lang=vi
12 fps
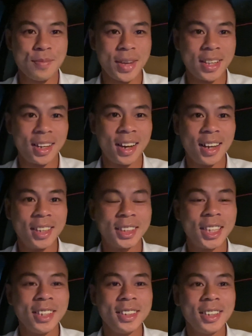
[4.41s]
Mình uh,
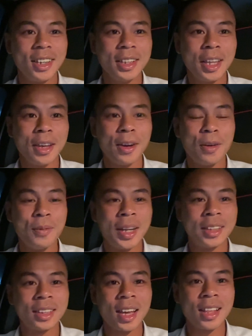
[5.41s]
xin giới thiệu
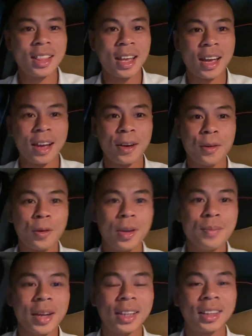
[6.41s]
mình tên là
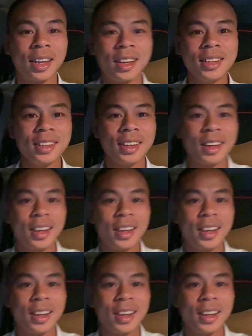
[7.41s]
Nguyễn Mạnh Tiến